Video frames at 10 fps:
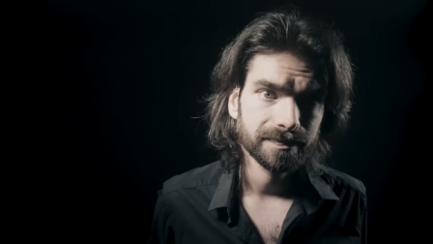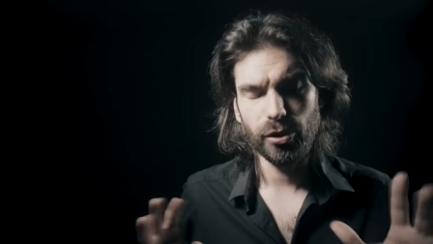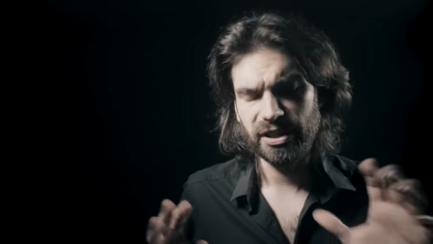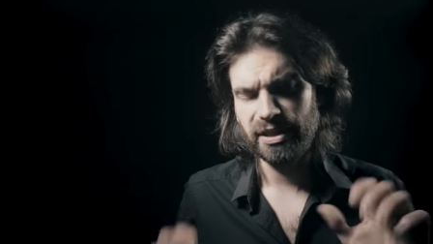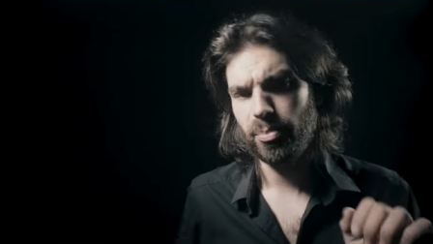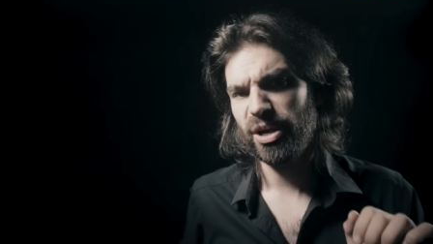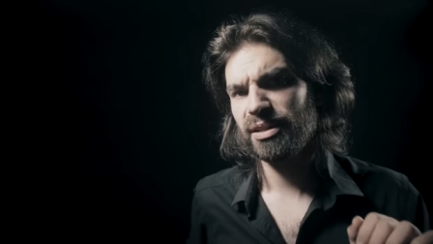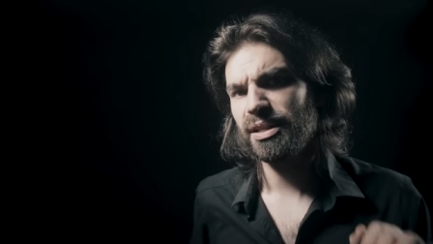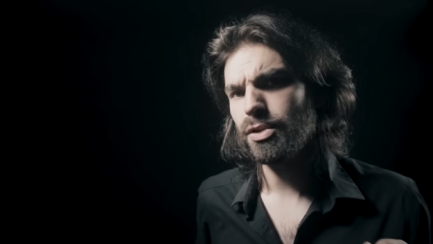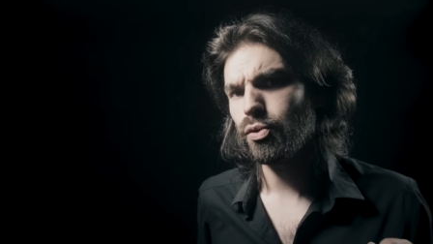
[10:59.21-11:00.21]
Petit
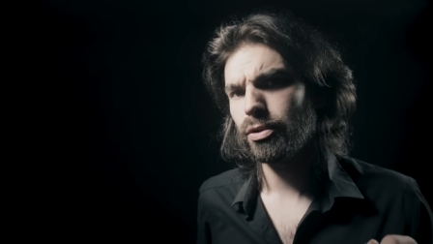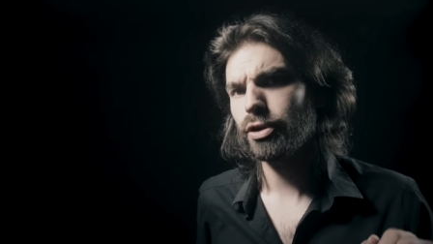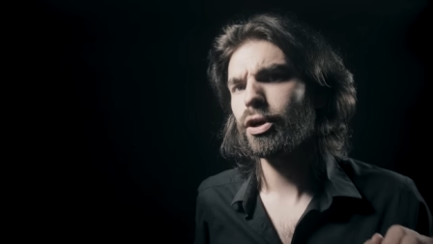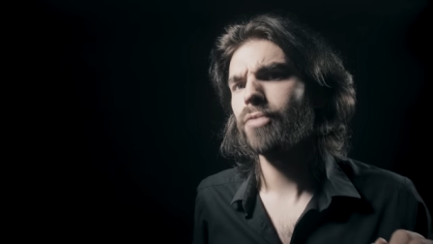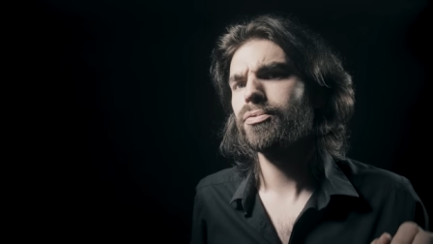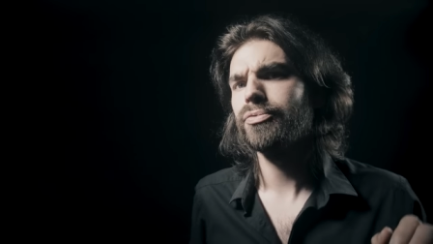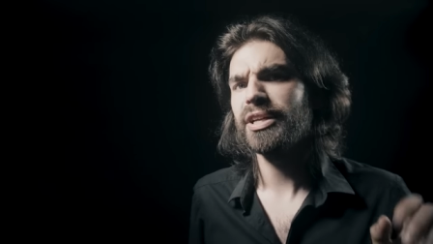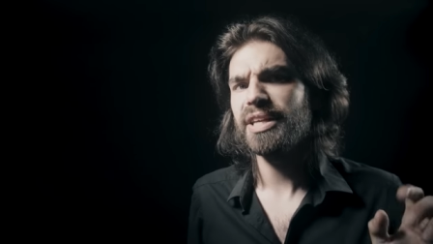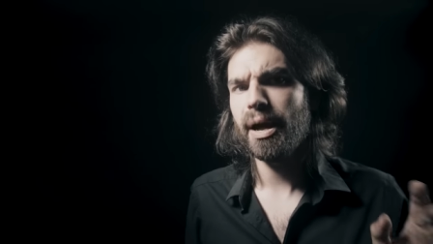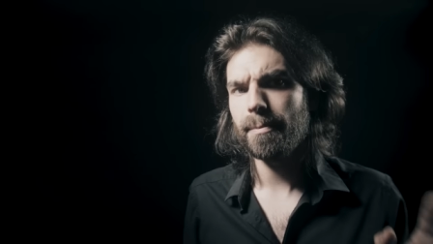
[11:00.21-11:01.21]
aparté, donc, quand vous
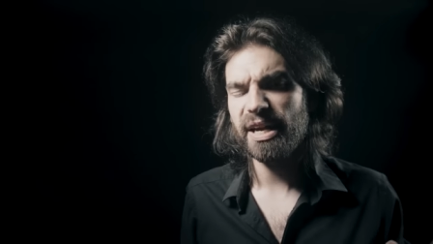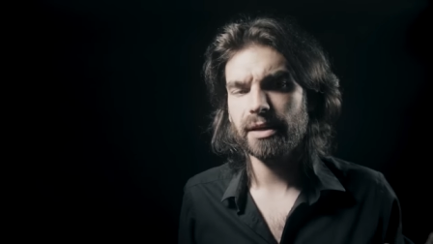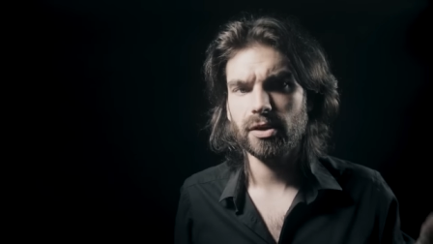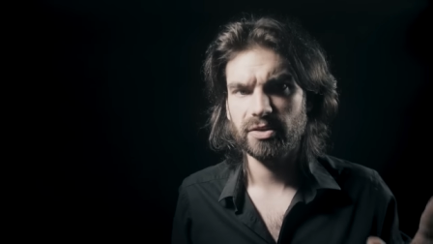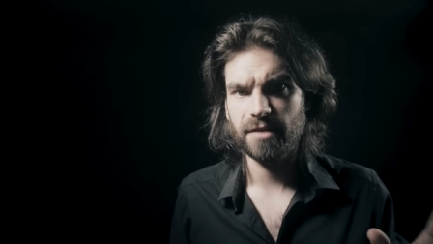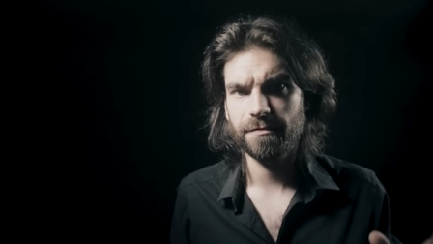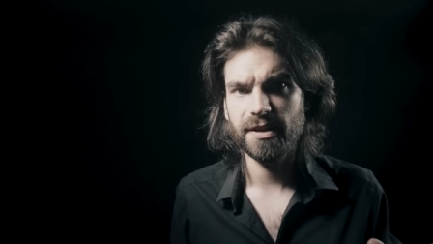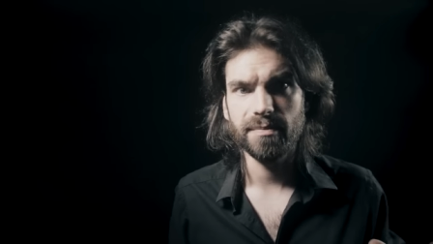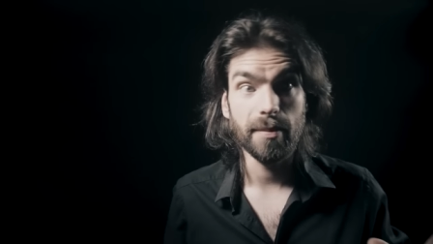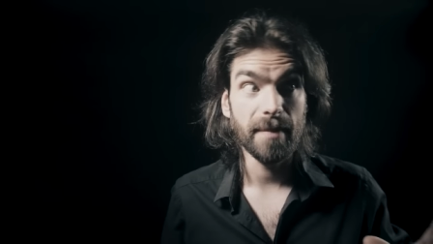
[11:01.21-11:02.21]
voyez un mec dans un
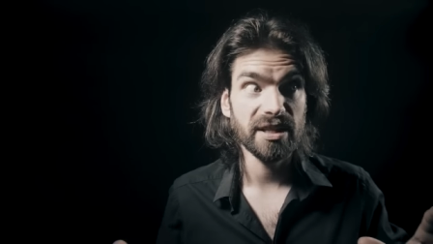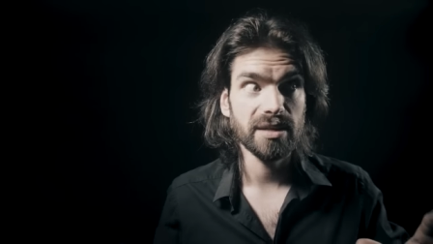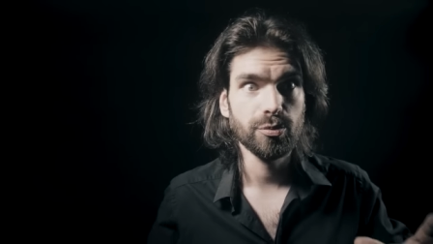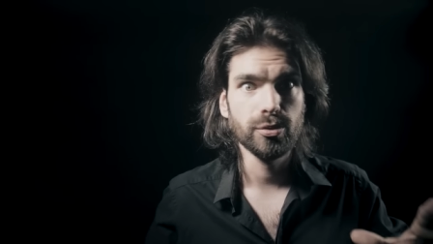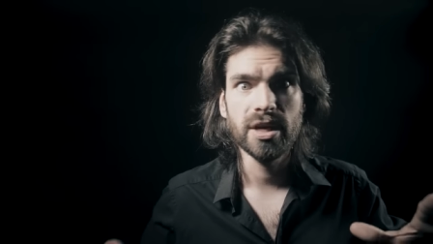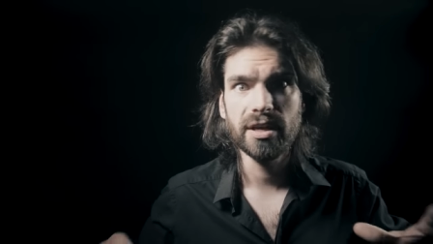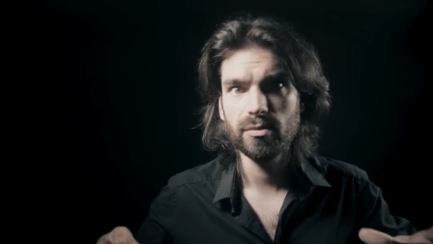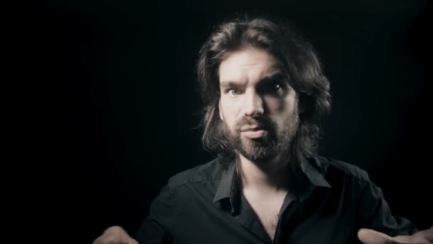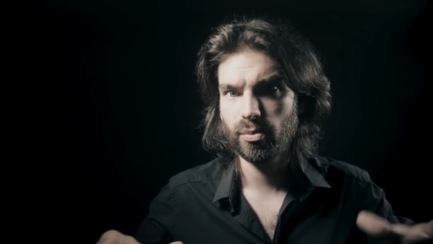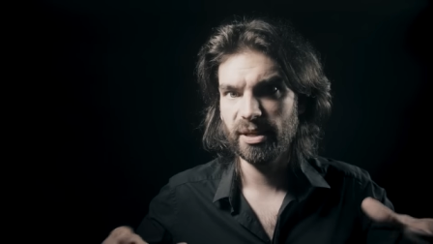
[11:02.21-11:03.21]
film manipuler
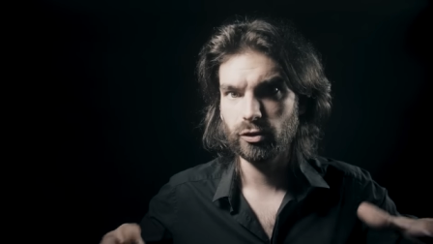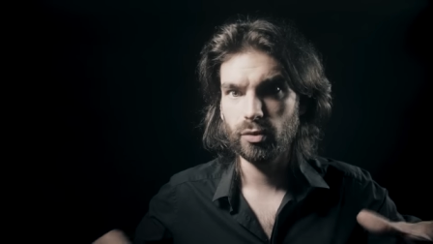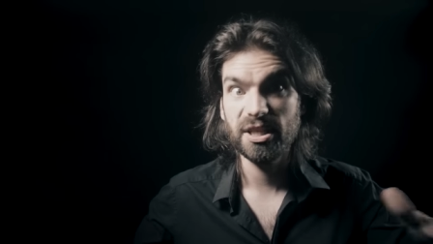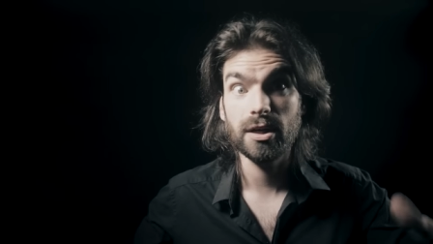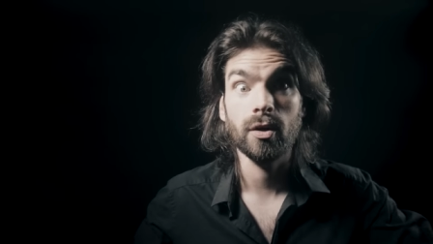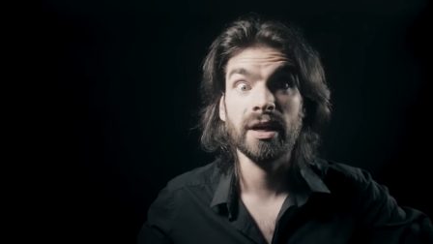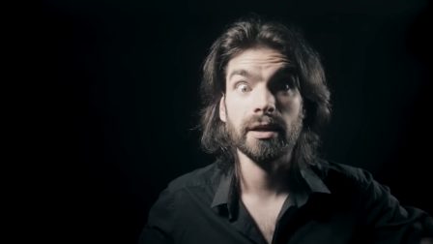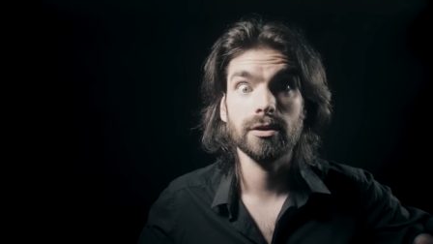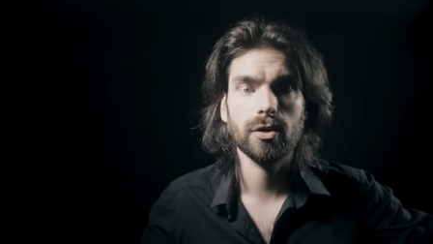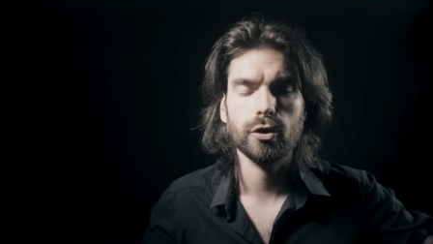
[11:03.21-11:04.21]
une bombe atomique en
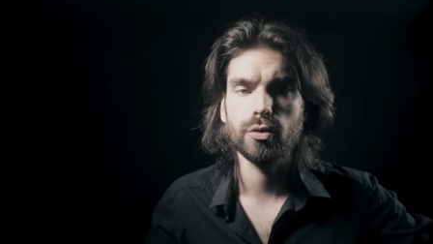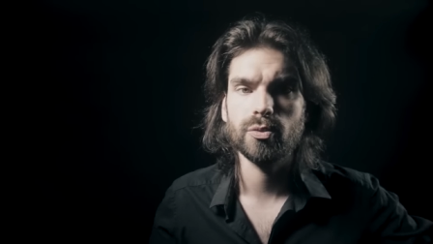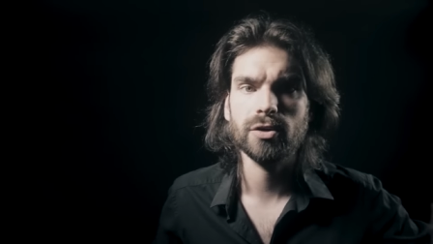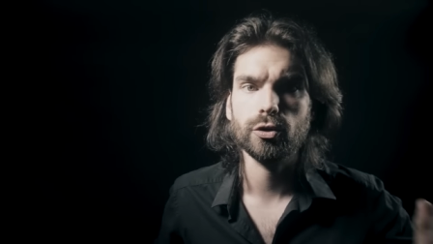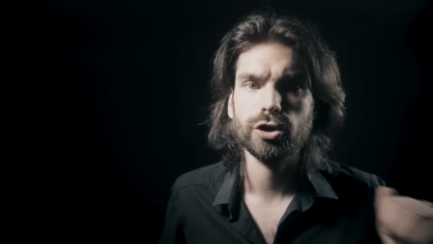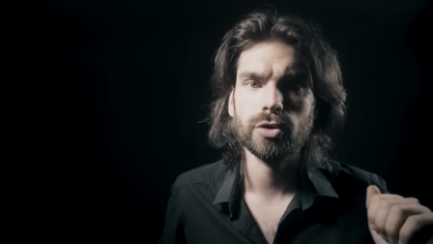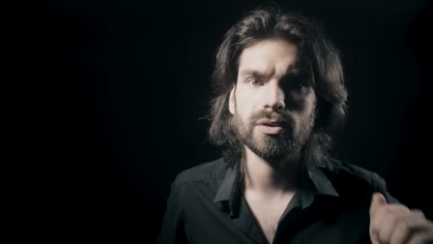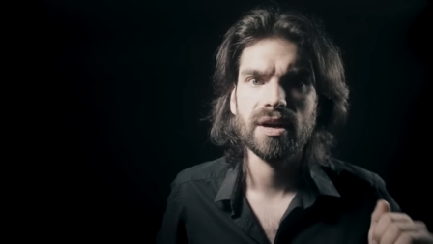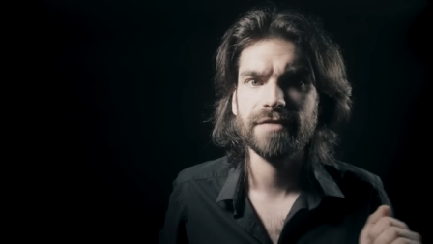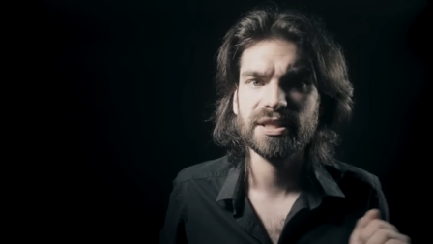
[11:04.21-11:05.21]
craignant que le moindre choc
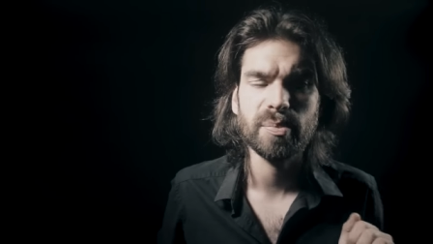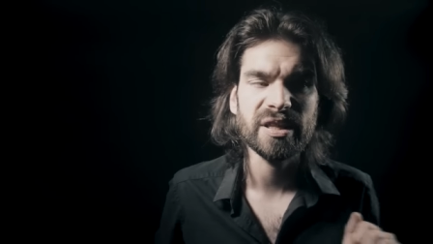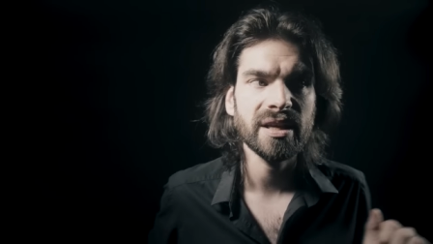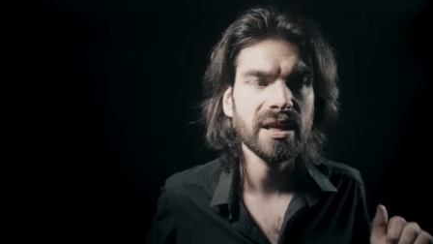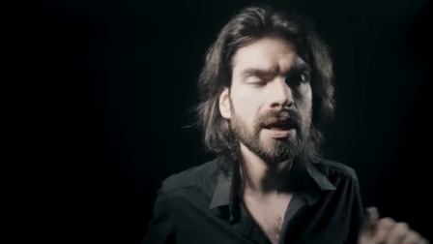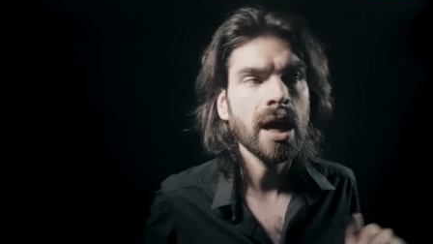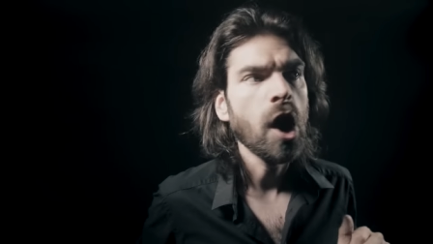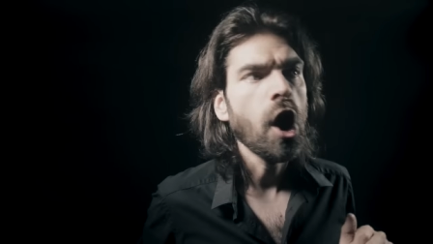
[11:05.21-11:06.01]
ne la fasse péter.